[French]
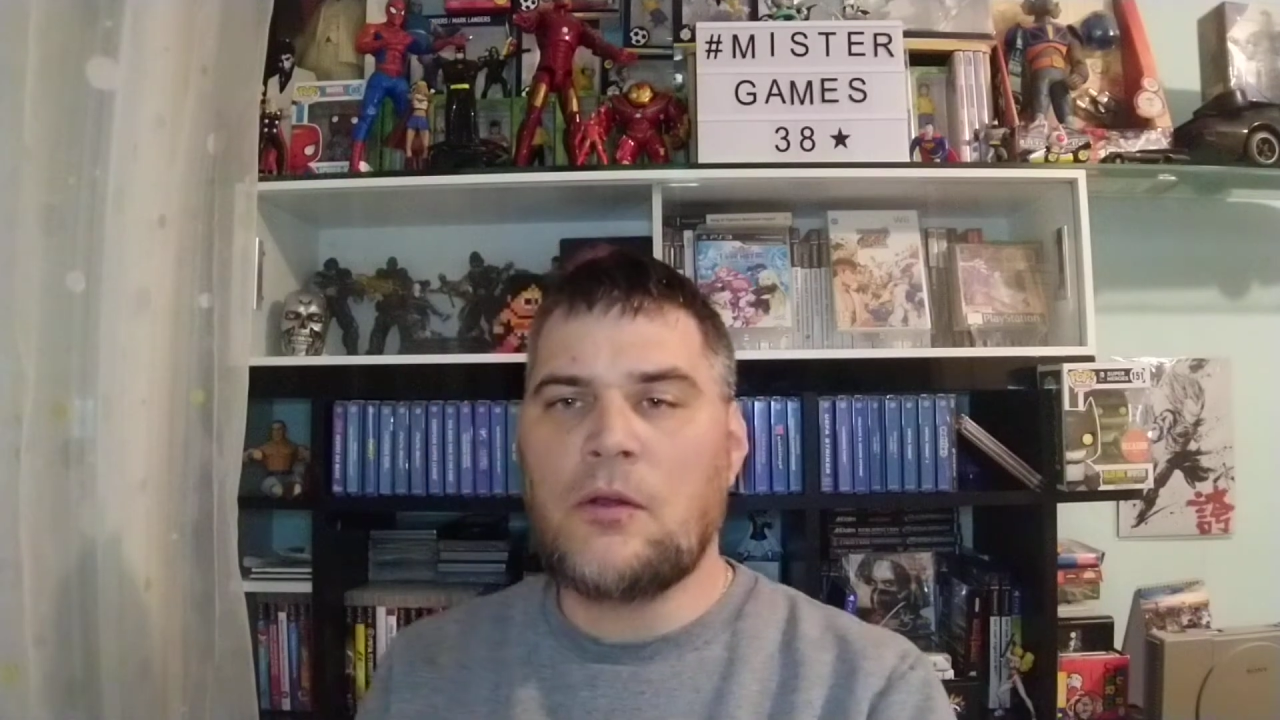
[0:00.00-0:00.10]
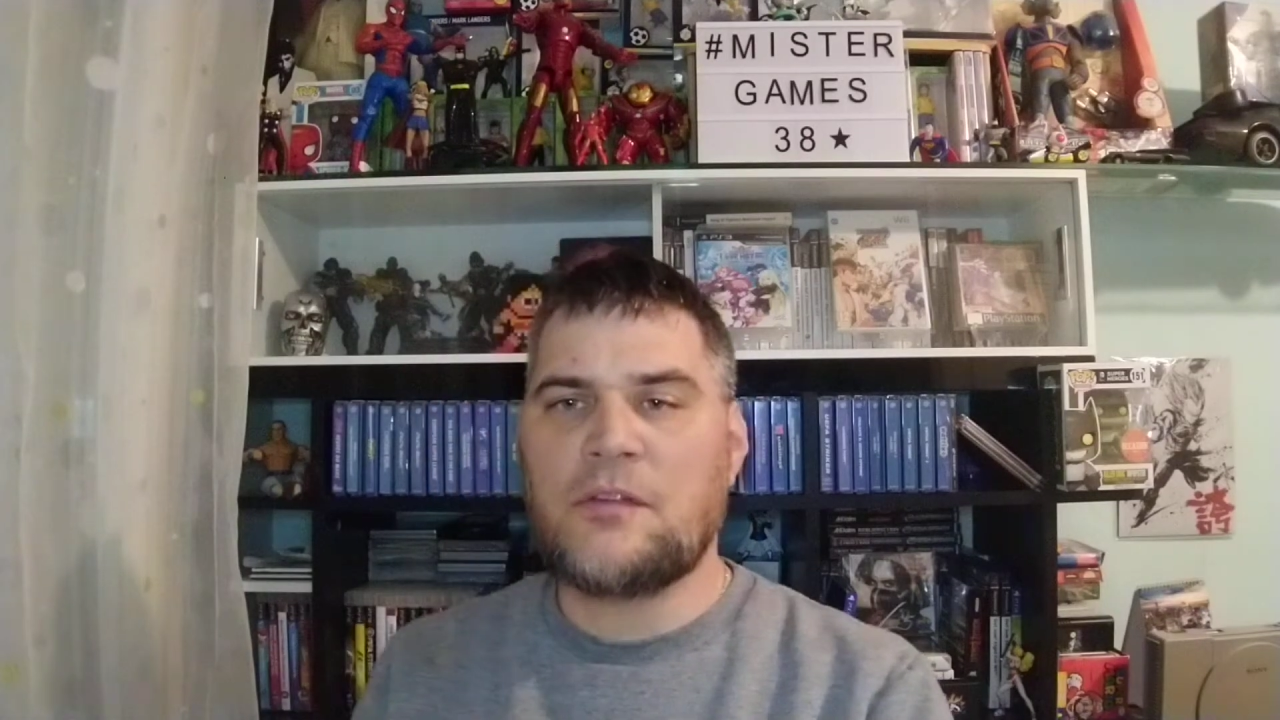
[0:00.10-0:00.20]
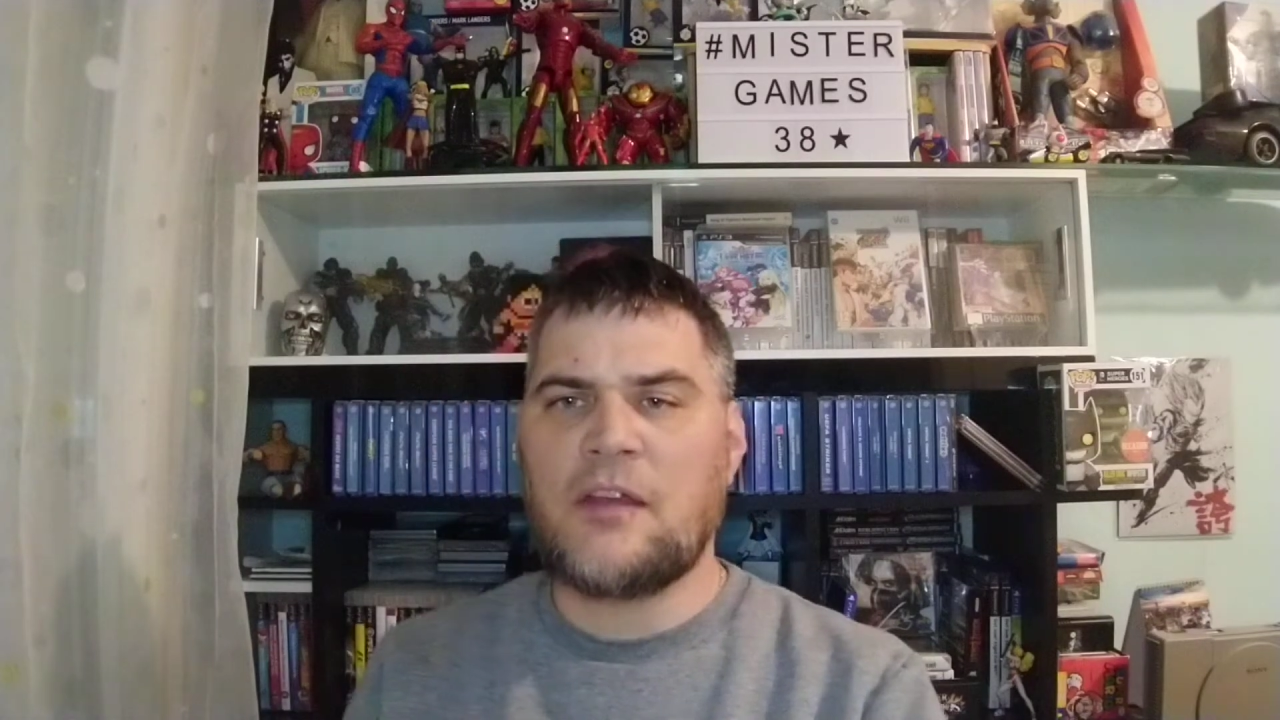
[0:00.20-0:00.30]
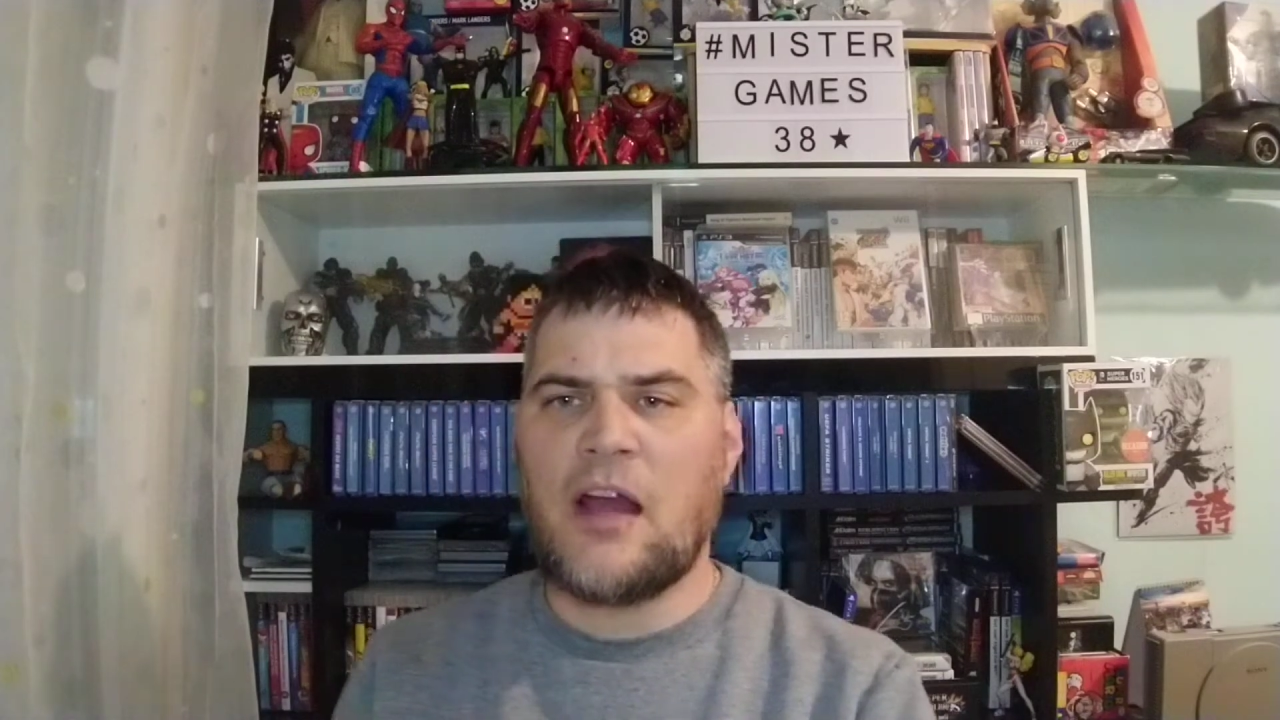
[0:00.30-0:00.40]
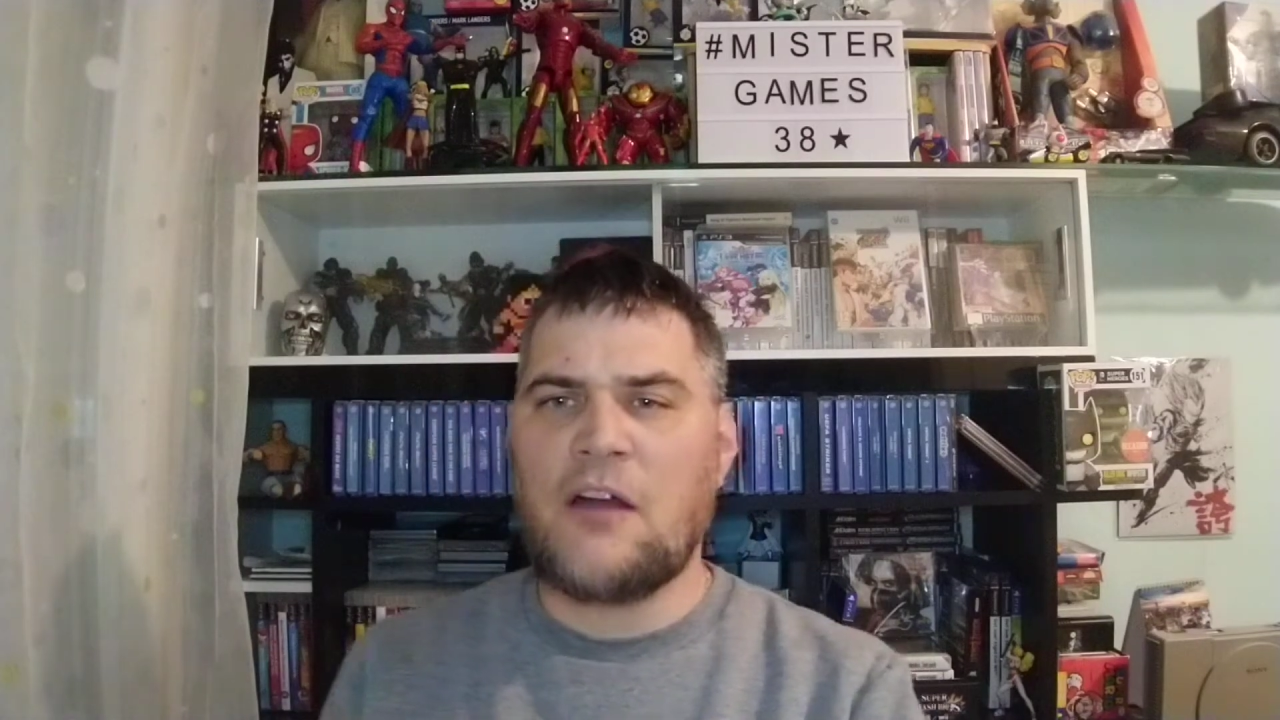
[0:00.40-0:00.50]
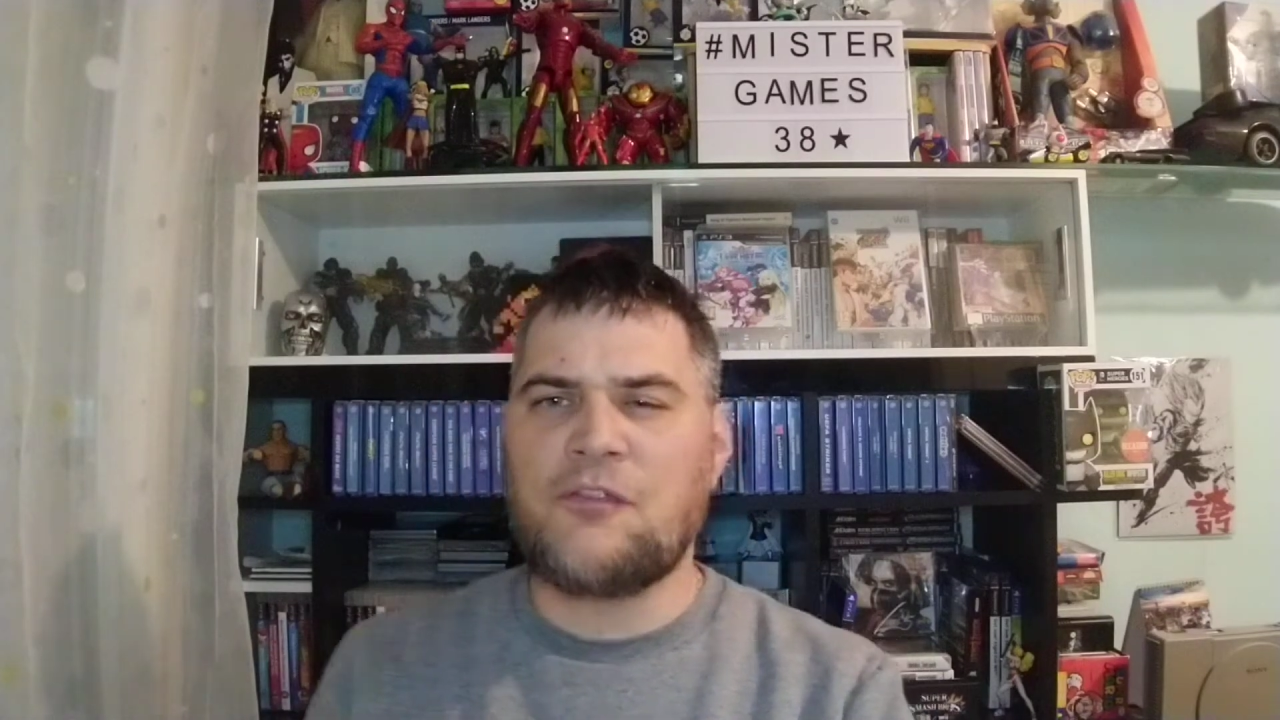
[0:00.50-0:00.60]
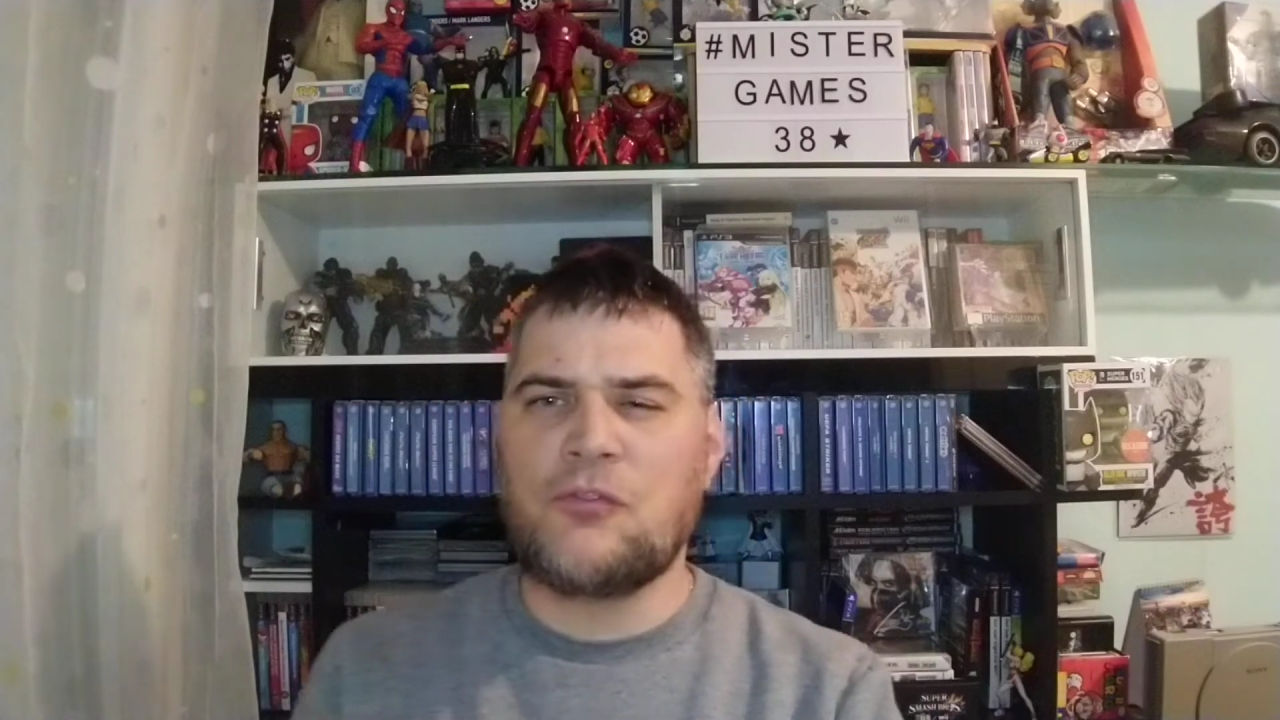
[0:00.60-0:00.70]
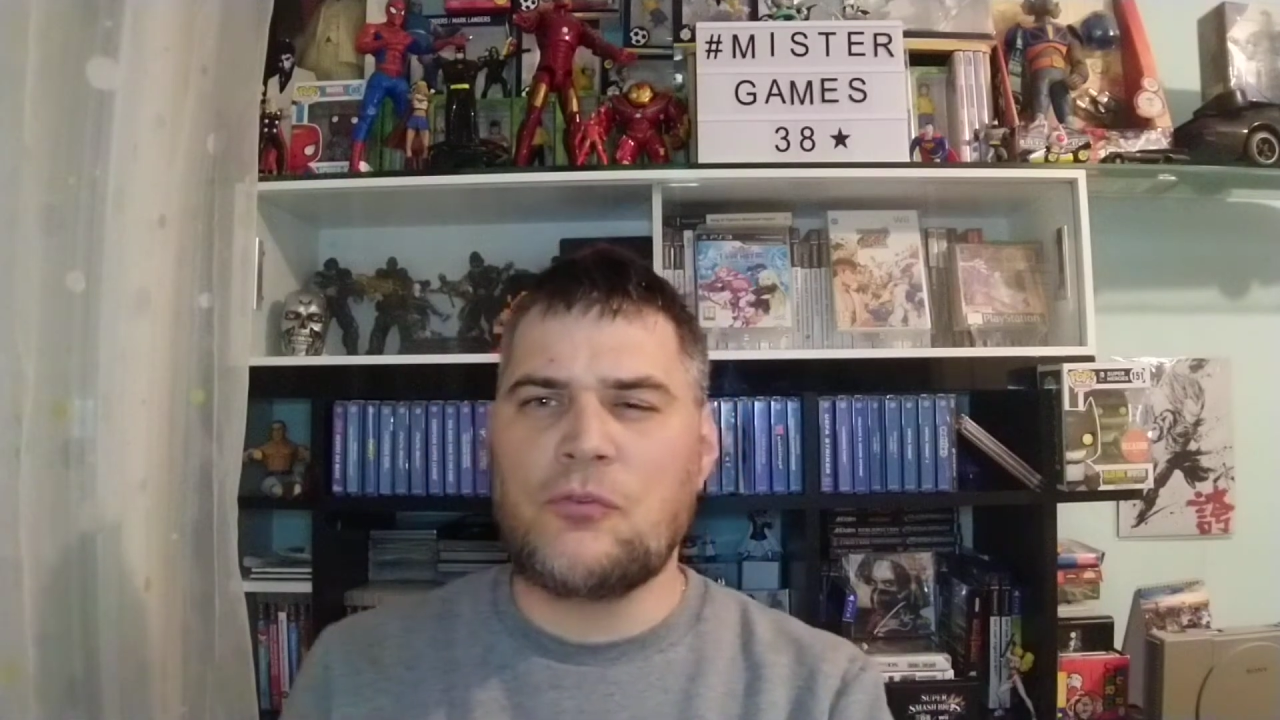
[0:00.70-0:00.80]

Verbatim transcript: c'est Raf